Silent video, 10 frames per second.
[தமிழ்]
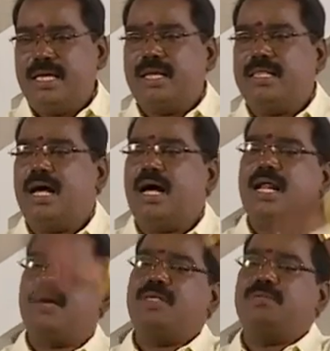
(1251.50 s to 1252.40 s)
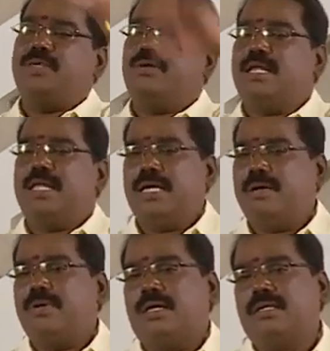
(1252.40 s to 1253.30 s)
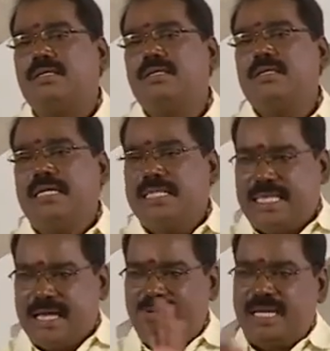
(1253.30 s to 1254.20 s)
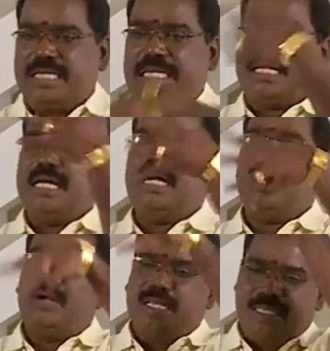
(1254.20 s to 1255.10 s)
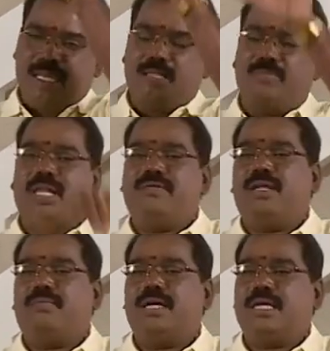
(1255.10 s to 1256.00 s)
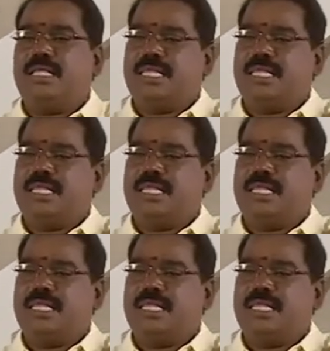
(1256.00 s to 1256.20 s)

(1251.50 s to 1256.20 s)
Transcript: நெருங்கி இருந்தால் ஆறாம் அதிபதியோடு நெருங்கி இருப்பாங்க தேவையற்ற கிரகங்களோட சேர்ந்து பலவீனமாக்கி